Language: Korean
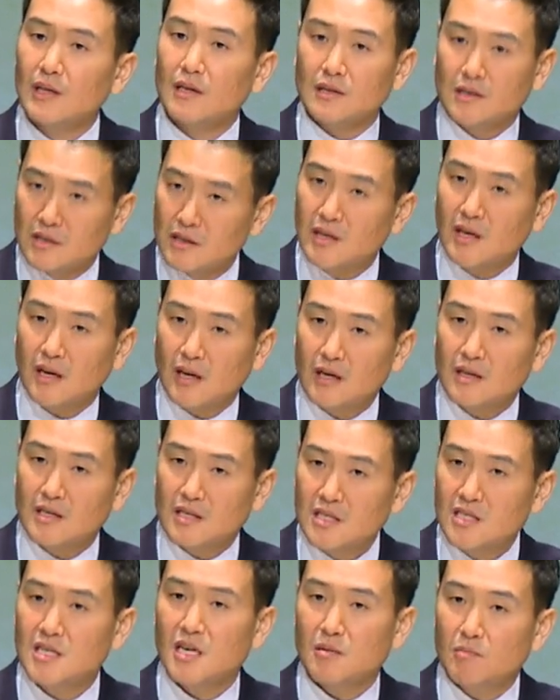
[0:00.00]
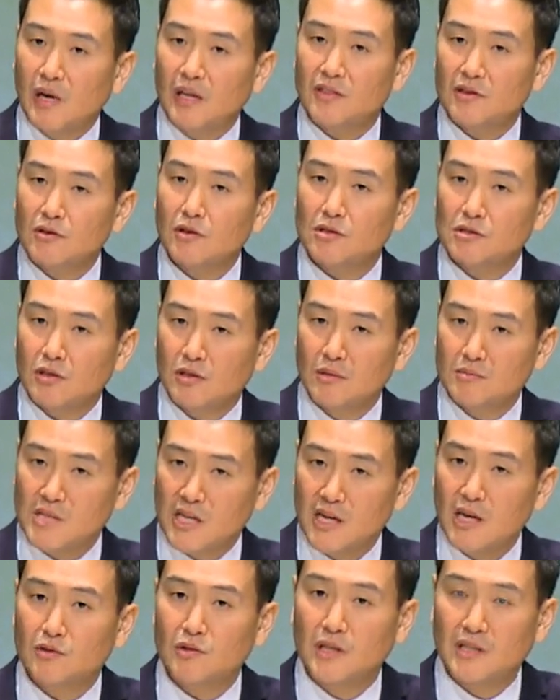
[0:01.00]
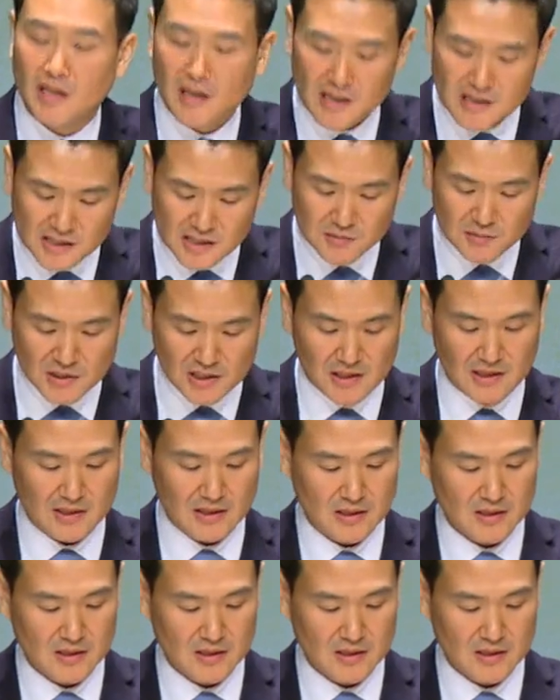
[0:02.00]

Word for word: 그게 이치에 맞는 것처럼 생각될 때가 있습니다.